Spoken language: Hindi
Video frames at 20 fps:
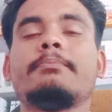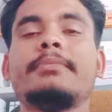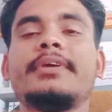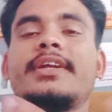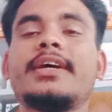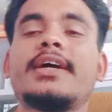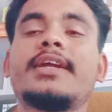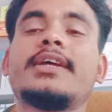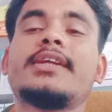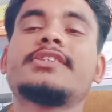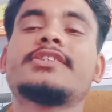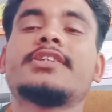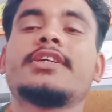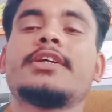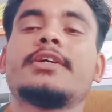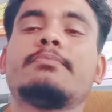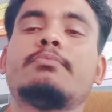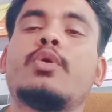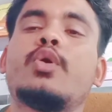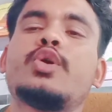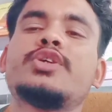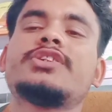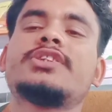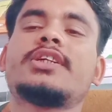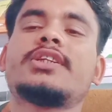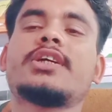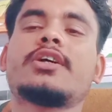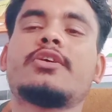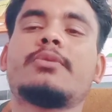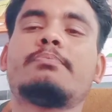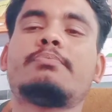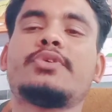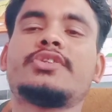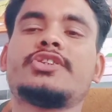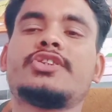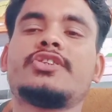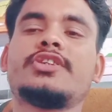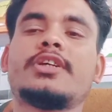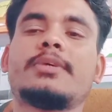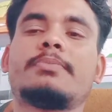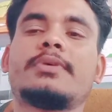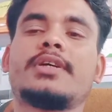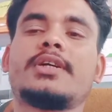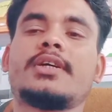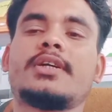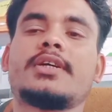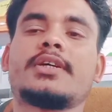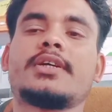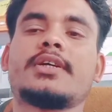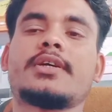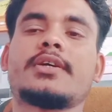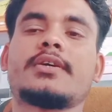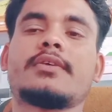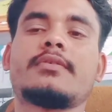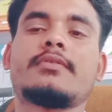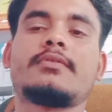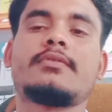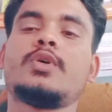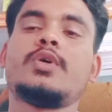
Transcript: मिनरल्स है बहुत ज़्यादा कंपोजिशन यहाँ पर डाला गया है